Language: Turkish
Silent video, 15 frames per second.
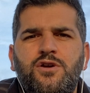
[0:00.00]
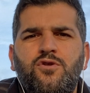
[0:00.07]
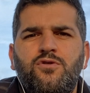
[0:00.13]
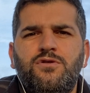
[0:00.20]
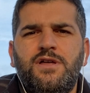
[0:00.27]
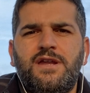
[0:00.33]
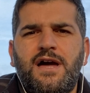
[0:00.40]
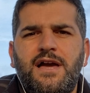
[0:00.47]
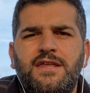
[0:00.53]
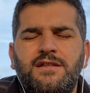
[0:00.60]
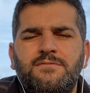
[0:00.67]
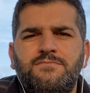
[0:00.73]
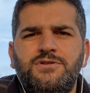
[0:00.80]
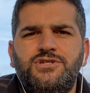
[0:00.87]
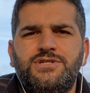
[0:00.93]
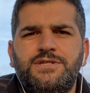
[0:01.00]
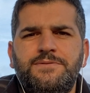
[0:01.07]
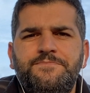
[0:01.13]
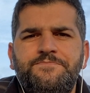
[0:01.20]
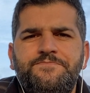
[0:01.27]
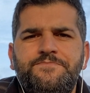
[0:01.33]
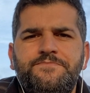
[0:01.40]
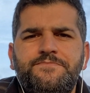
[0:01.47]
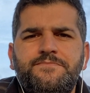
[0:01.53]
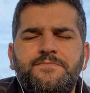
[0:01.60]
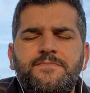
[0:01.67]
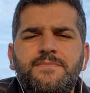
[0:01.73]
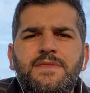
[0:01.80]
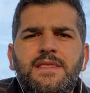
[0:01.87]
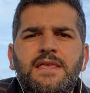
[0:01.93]
yolları ayrılmıştı.
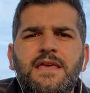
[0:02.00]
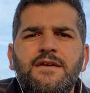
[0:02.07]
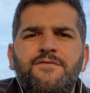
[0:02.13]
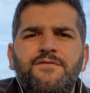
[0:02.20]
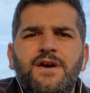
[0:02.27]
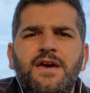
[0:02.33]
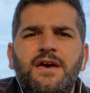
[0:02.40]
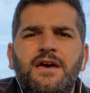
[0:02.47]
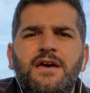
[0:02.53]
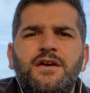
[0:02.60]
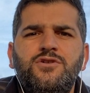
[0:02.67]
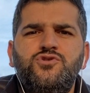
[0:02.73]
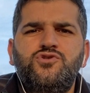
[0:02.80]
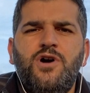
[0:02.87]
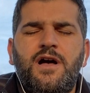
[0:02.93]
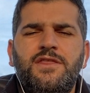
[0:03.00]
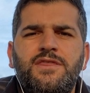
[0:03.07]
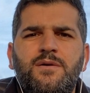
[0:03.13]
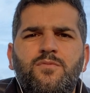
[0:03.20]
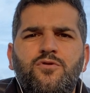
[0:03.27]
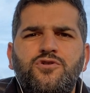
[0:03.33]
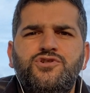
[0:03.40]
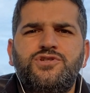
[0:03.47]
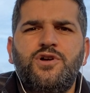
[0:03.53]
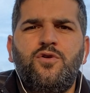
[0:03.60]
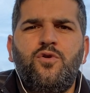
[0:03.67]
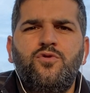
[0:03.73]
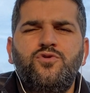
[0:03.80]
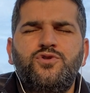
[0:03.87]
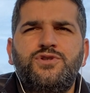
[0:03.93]
Ve şu anda boşta.
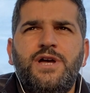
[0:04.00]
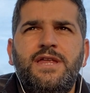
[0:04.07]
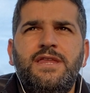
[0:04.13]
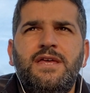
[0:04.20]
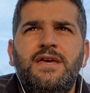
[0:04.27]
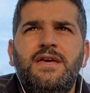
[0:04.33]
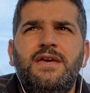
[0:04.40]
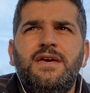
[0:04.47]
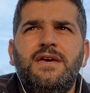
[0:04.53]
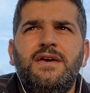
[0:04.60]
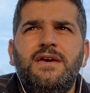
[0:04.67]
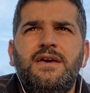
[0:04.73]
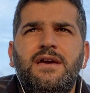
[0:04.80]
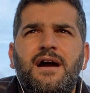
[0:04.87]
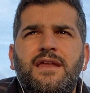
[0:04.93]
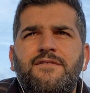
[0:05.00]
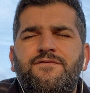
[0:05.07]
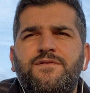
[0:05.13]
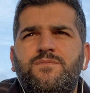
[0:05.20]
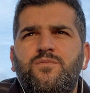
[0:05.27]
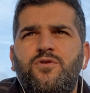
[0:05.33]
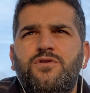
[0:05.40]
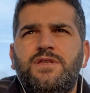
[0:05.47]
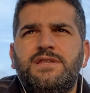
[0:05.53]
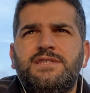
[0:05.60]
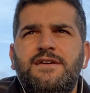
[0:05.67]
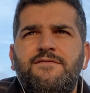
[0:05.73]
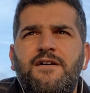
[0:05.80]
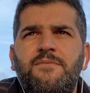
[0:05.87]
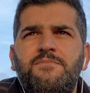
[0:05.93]
O yüzden e, hani futbolda
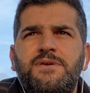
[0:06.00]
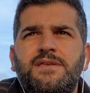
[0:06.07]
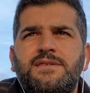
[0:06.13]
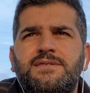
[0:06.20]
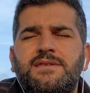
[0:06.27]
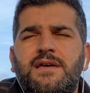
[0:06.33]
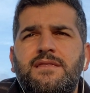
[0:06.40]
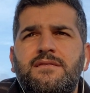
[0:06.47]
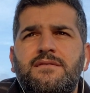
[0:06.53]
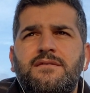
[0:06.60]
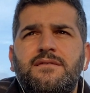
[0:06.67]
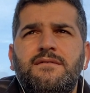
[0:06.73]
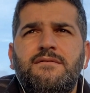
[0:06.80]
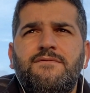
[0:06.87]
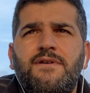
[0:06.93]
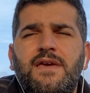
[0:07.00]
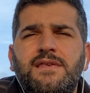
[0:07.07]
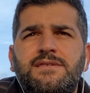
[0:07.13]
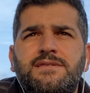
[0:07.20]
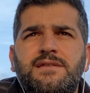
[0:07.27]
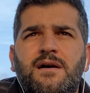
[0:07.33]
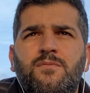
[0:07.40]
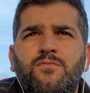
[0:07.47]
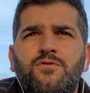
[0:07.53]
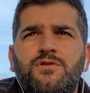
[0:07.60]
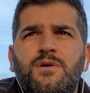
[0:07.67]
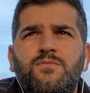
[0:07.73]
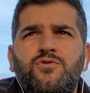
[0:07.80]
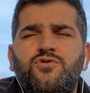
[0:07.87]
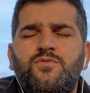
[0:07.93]
seven bir insan ve
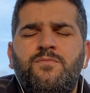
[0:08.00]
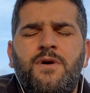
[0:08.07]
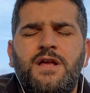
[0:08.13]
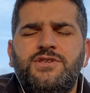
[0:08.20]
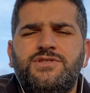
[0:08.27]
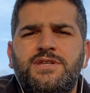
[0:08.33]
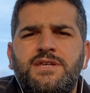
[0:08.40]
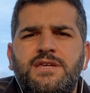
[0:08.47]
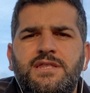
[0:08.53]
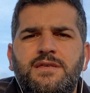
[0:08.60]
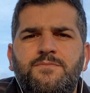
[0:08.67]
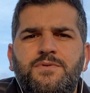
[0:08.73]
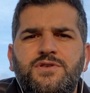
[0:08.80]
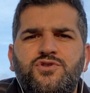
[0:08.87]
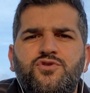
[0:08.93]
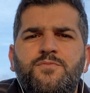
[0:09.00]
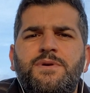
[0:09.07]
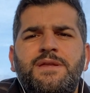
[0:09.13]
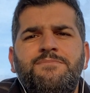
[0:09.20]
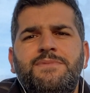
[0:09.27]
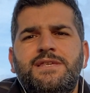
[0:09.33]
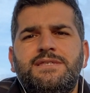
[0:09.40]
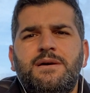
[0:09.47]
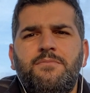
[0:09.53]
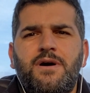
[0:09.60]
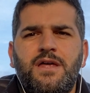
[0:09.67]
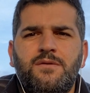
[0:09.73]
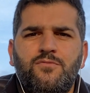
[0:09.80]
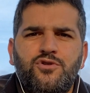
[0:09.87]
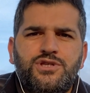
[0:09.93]
İstanbul'da bütün maçlara gidip izliyor. Benim de
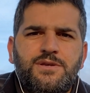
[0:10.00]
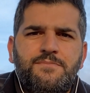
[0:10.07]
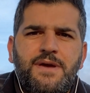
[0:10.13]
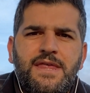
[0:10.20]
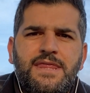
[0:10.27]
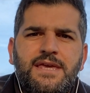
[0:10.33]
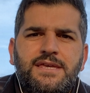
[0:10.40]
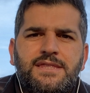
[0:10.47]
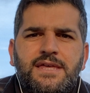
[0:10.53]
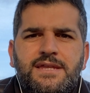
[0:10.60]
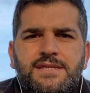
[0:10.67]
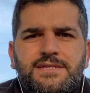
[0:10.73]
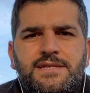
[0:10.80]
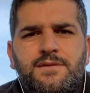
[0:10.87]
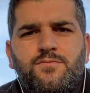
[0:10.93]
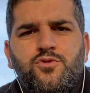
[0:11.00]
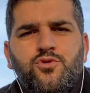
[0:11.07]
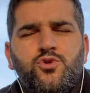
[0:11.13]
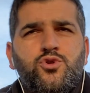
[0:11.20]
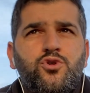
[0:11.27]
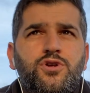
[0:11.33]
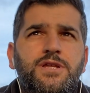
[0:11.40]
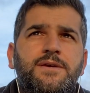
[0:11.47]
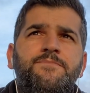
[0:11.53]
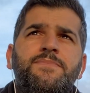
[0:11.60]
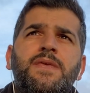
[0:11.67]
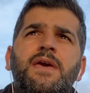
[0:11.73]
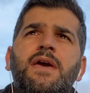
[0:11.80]
zamanım olsa ben de gider izlerim onu söyleyeyim.